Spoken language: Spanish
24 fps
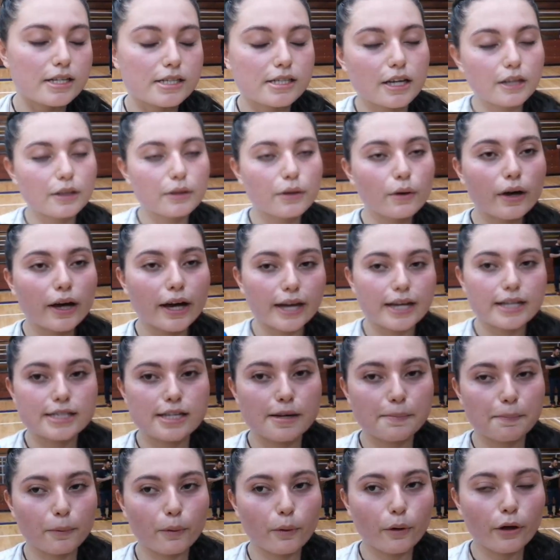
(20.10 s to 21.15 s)
Siento que ahí
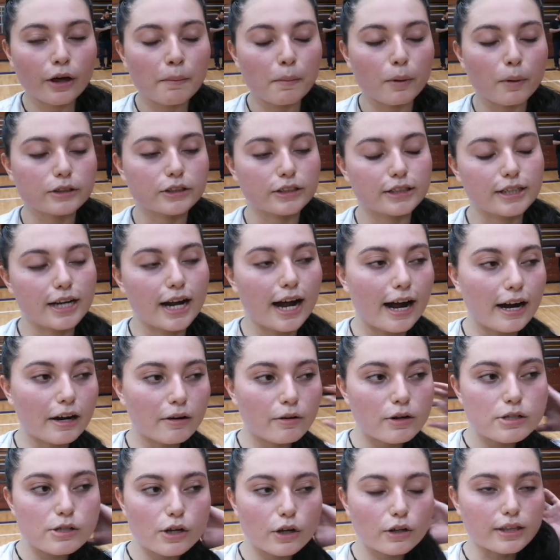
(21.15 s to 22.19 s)
se pudo demostrar
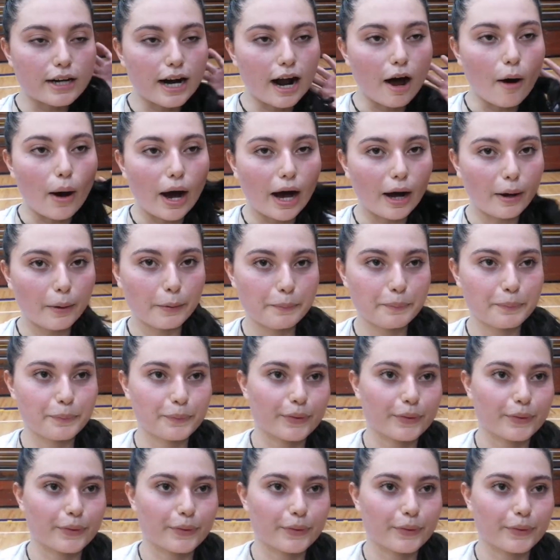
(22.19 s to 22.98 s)
nuestro trabajo,